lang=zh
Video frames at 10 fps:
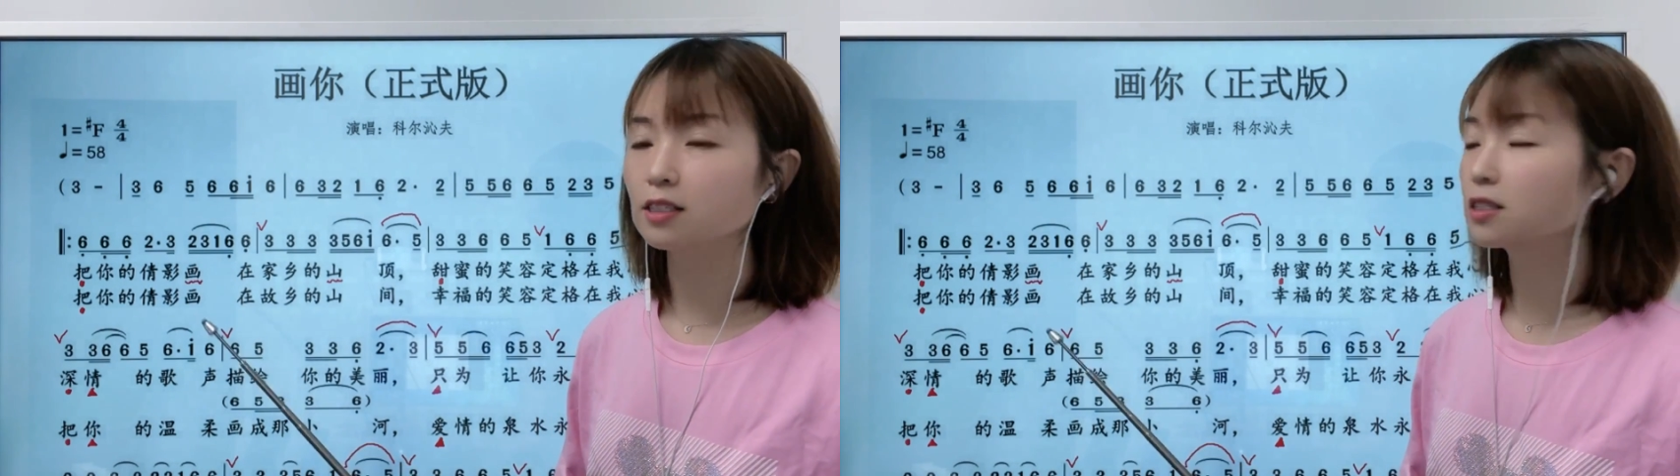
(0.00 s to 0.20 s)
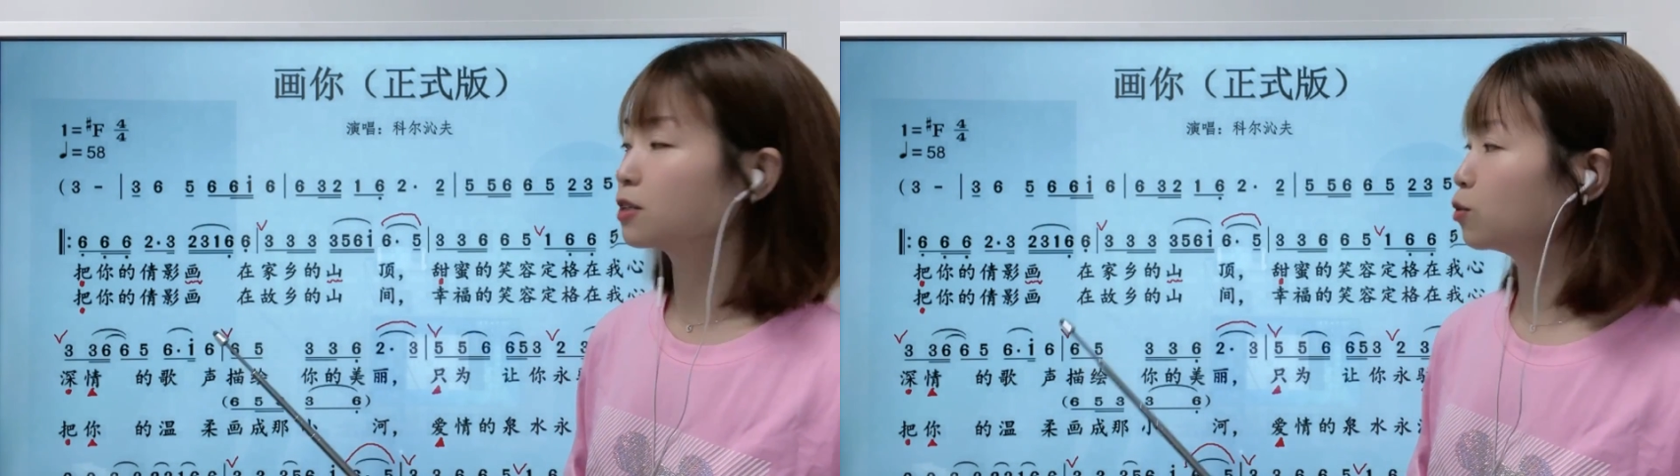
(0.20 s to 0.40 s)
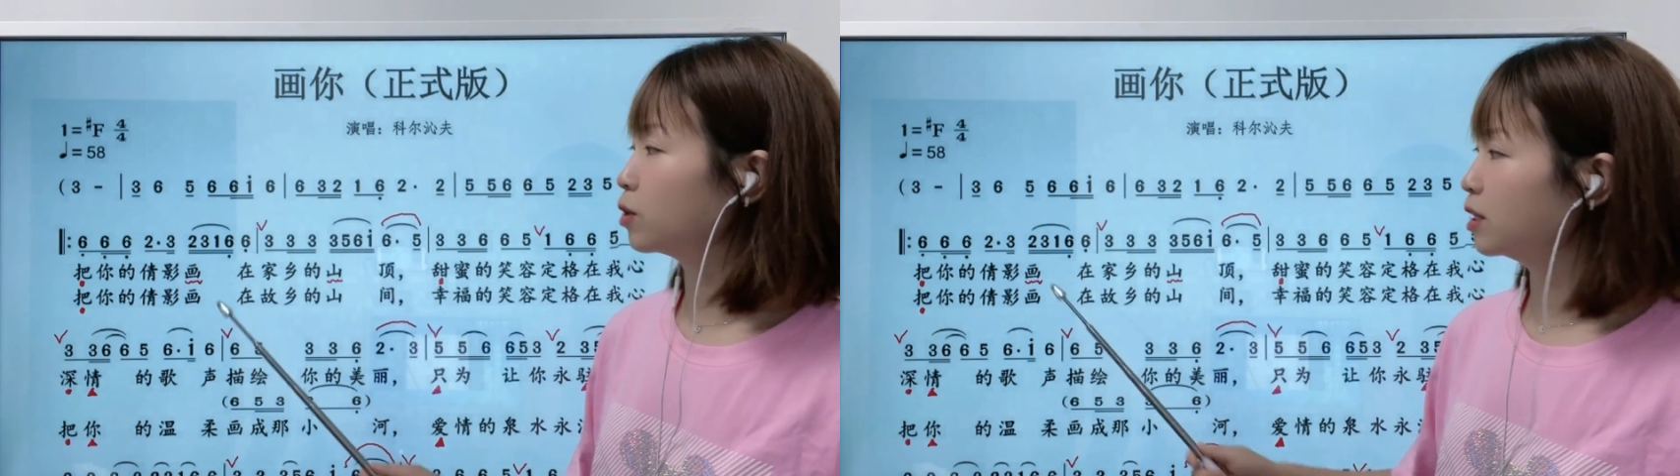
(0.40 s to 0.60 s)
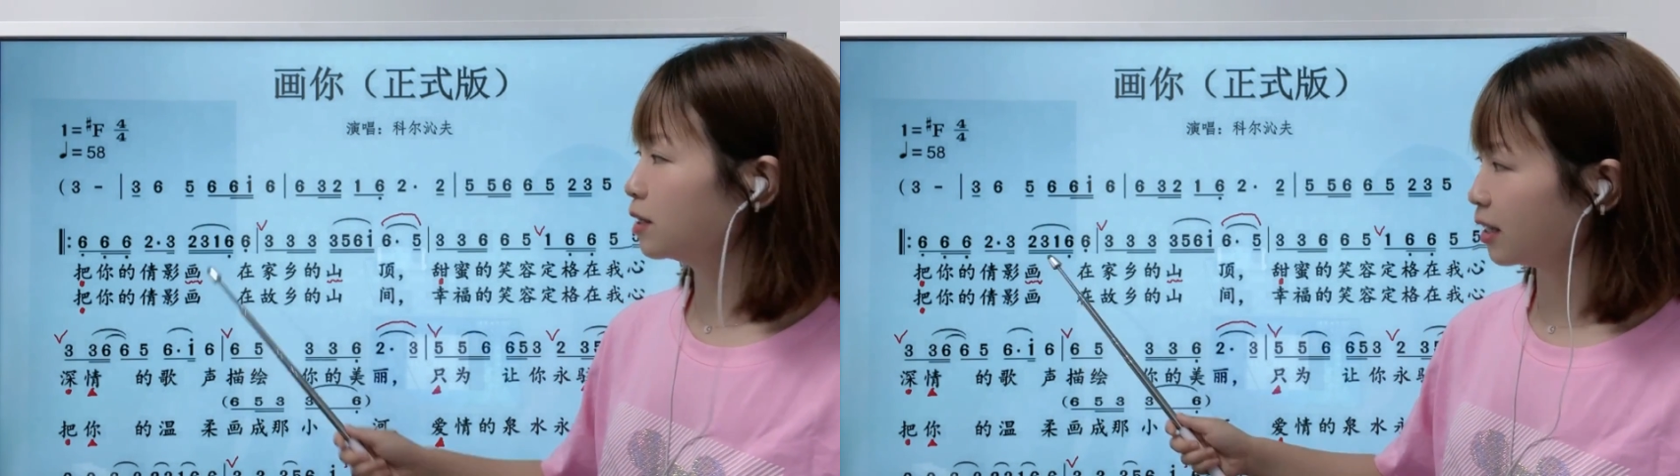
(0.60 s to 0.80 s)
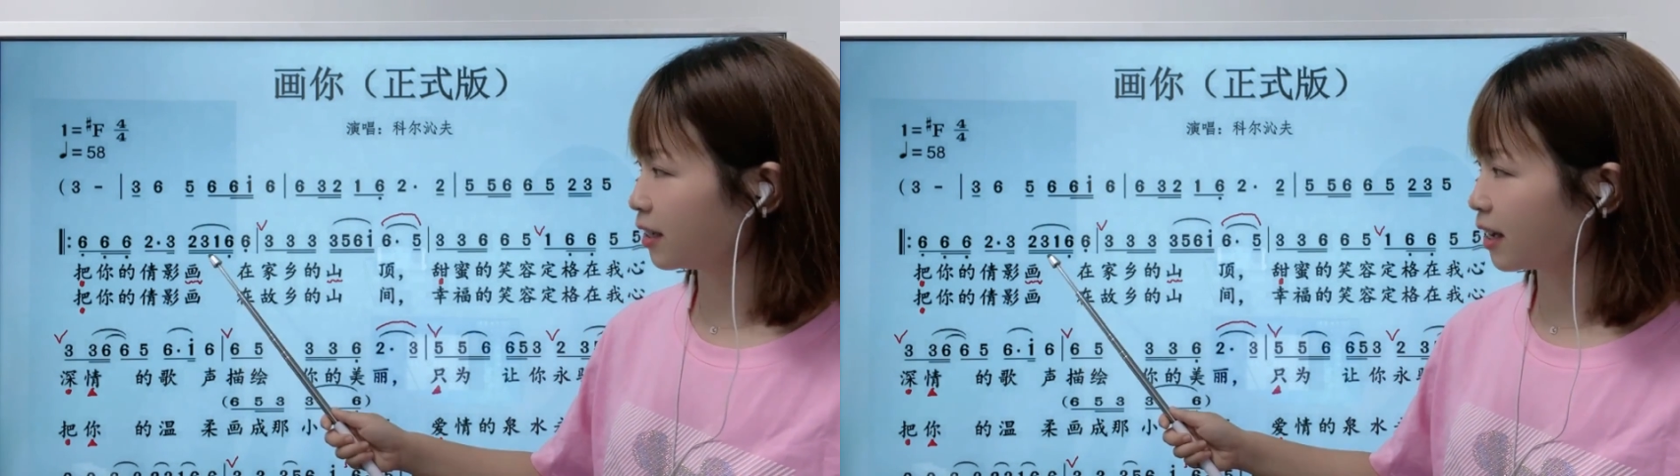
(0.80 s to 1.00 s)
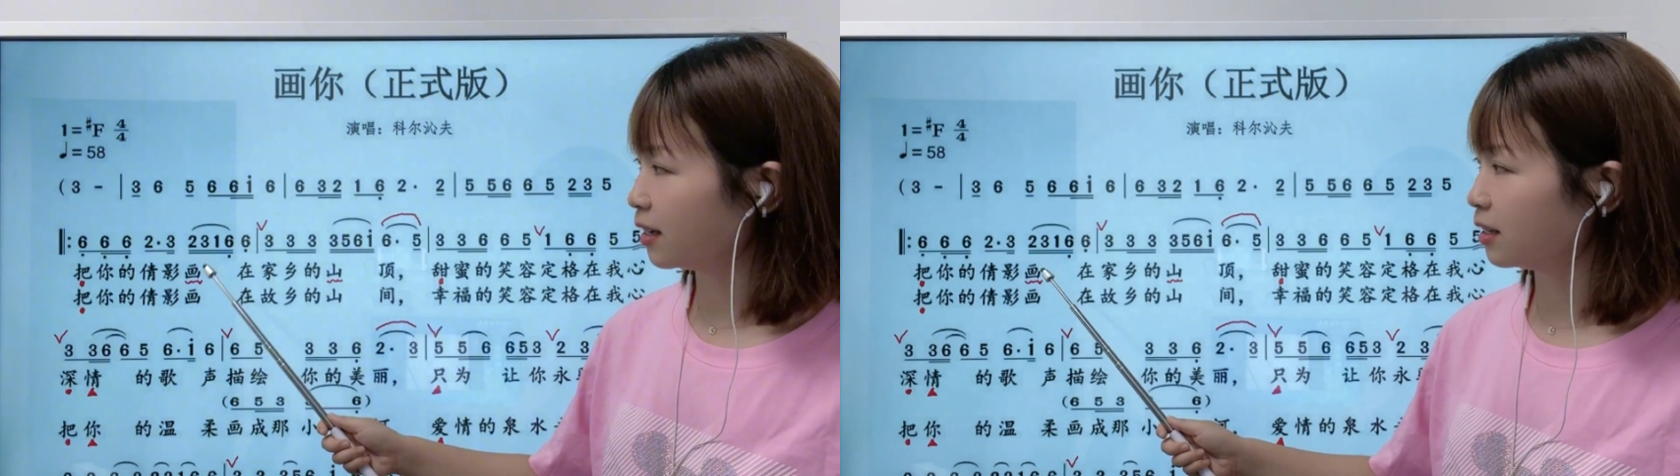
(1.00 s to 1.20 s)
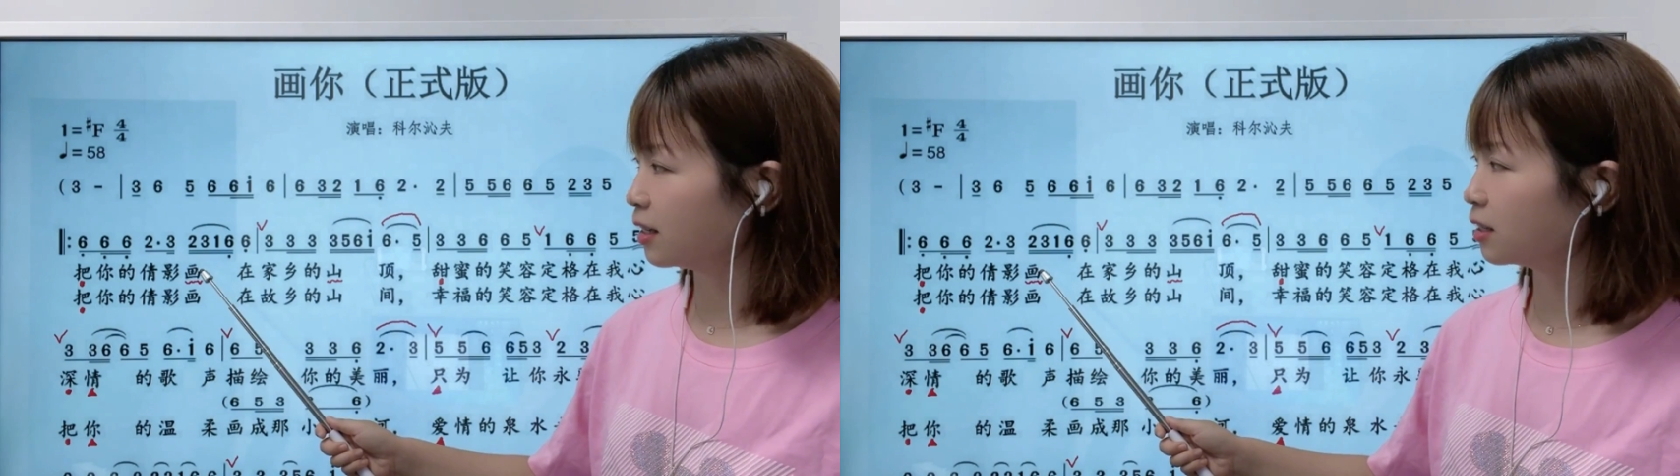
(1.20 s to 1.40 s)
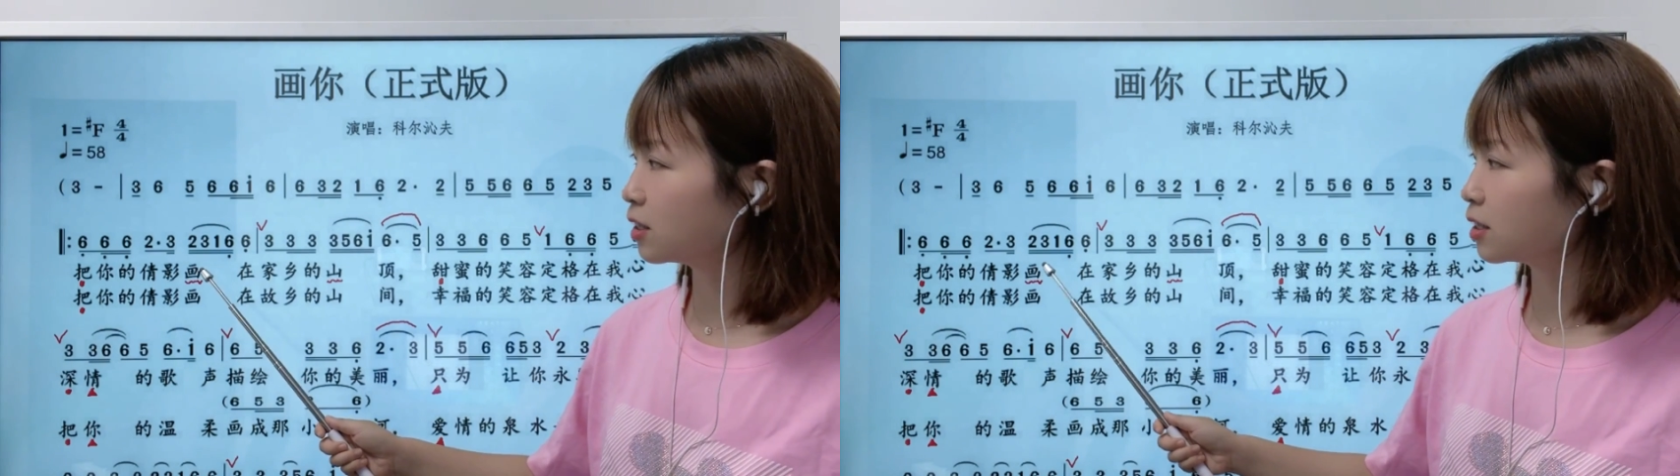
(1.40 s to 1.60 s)
一字多音，大家
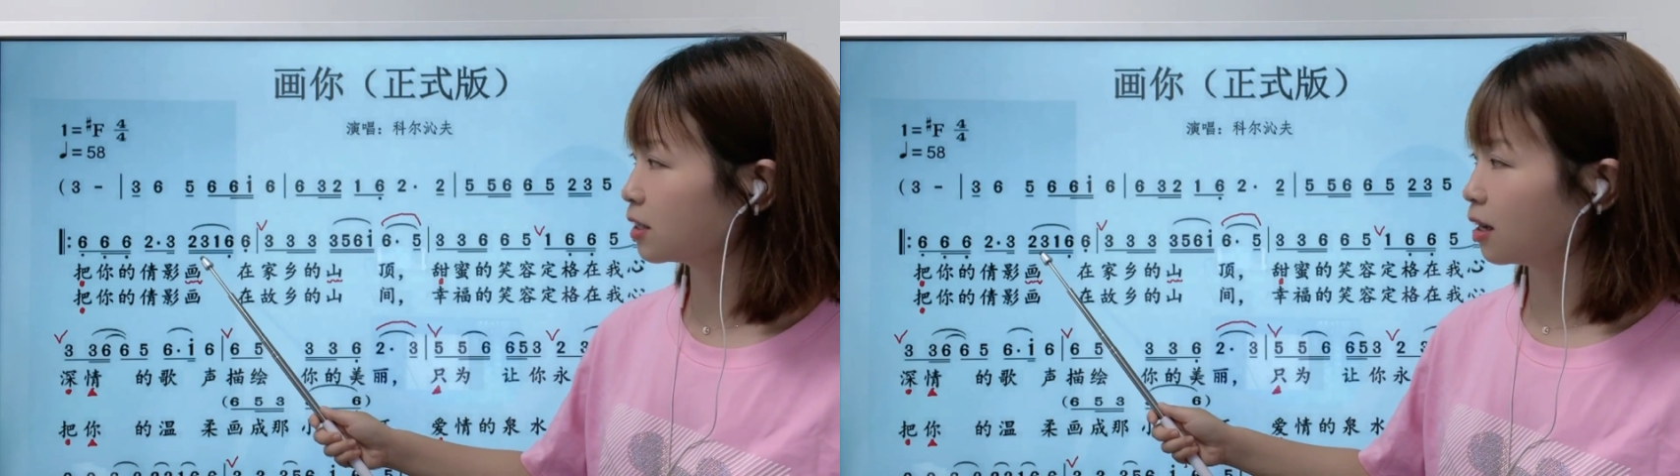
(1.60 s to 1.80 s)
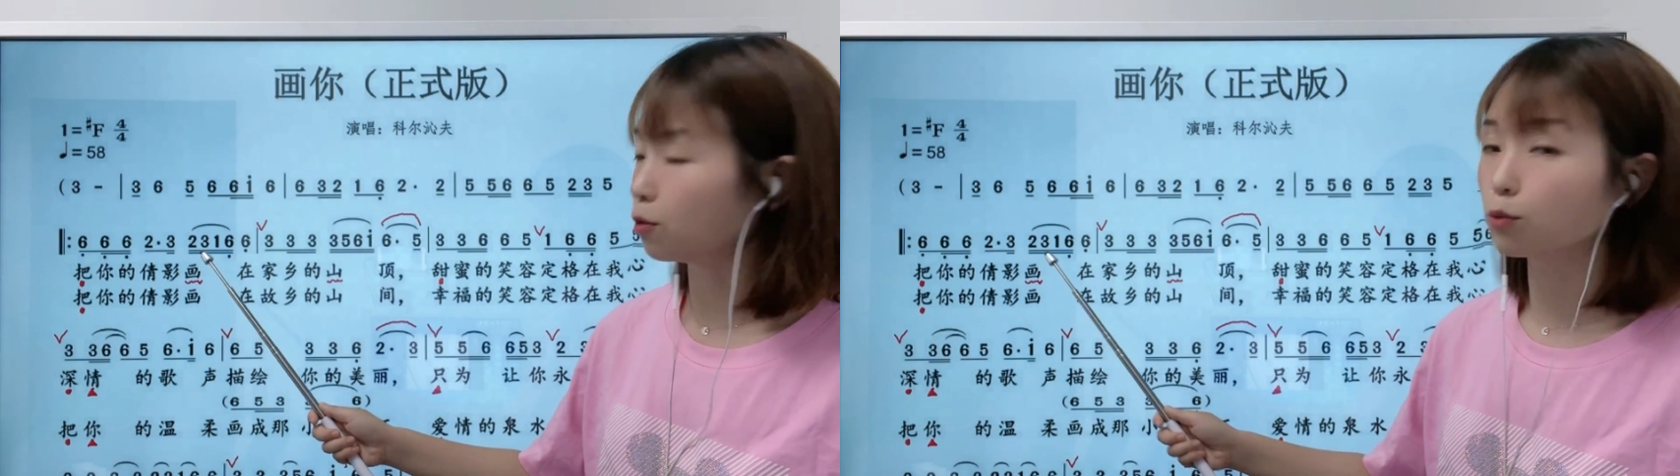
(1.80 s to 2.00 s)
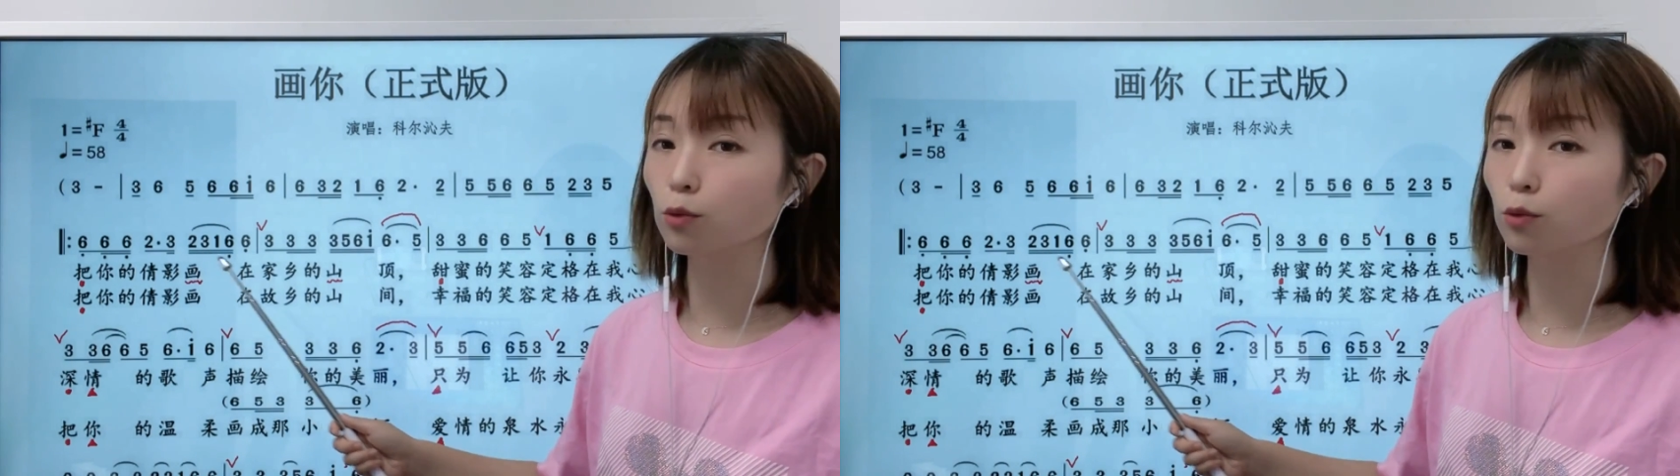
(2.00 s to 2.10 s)
看一个字呢